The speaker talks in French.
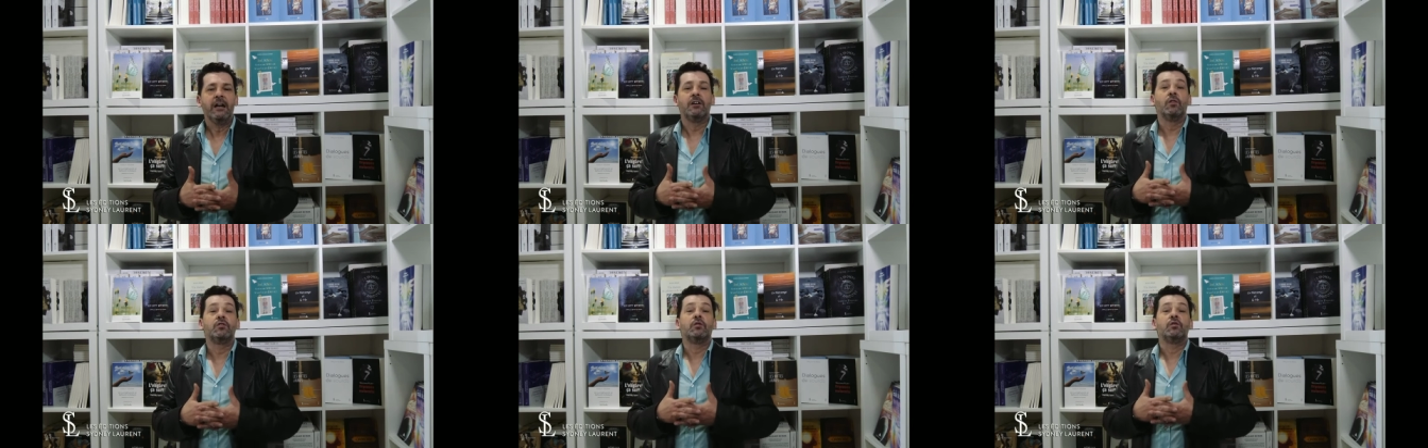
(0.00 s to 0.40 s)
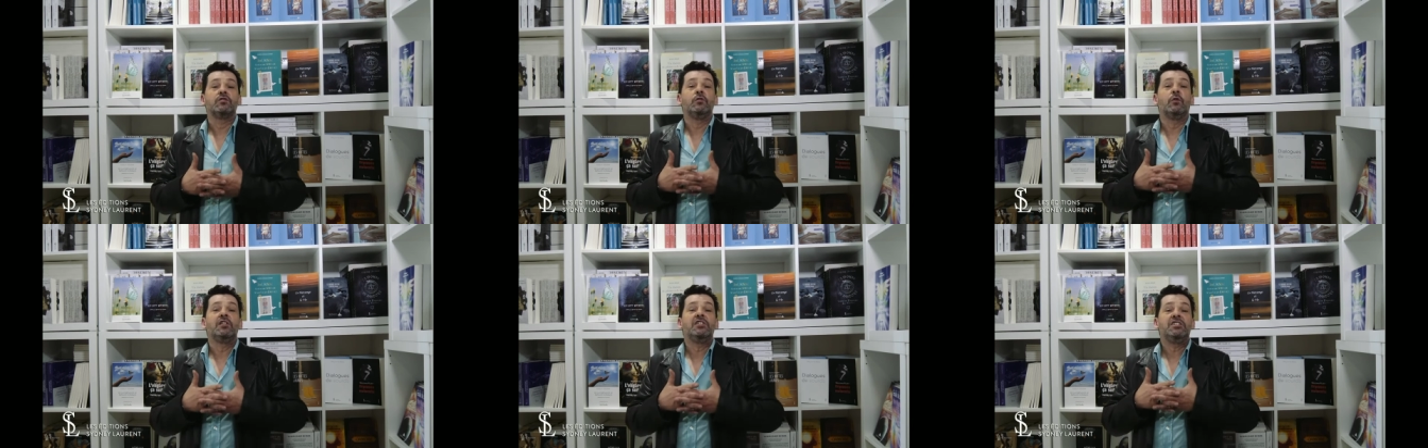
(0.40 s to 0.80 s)
quant
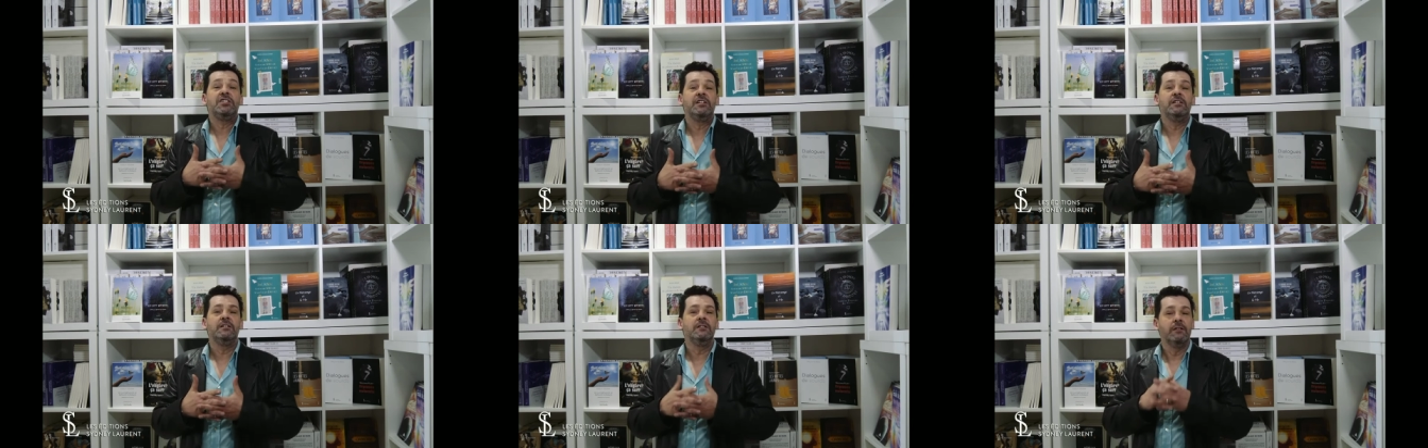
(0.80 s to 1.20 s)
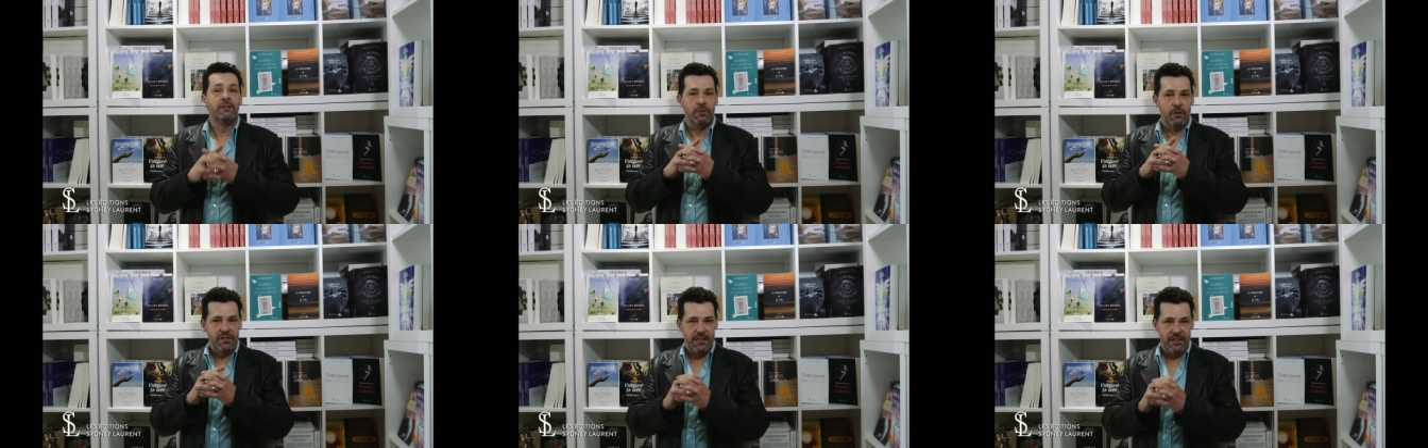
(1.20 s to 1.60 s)
aux origines
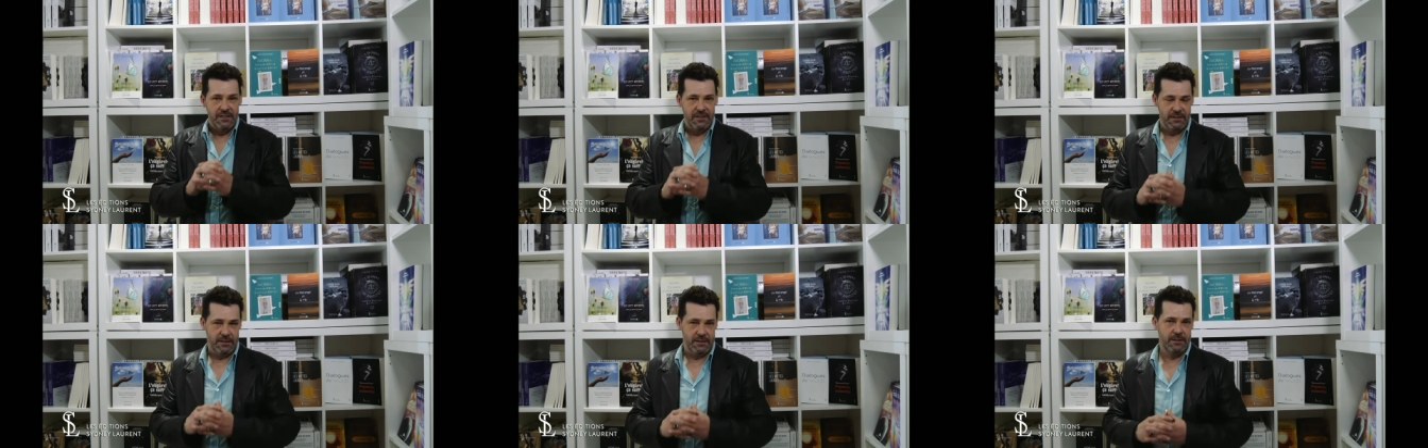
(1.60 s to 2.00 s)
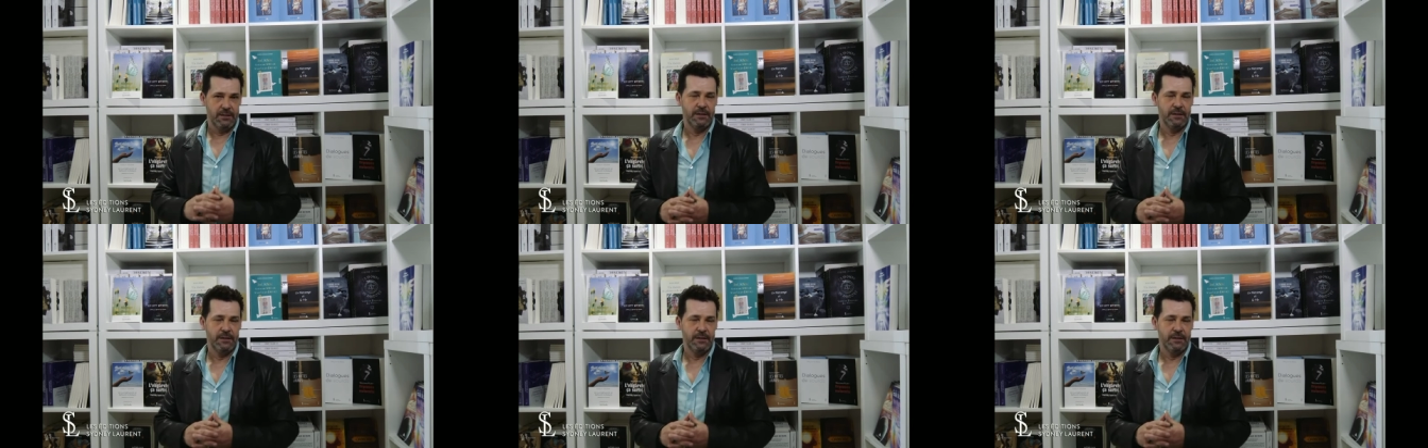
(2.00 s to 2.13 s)
de celle-ci.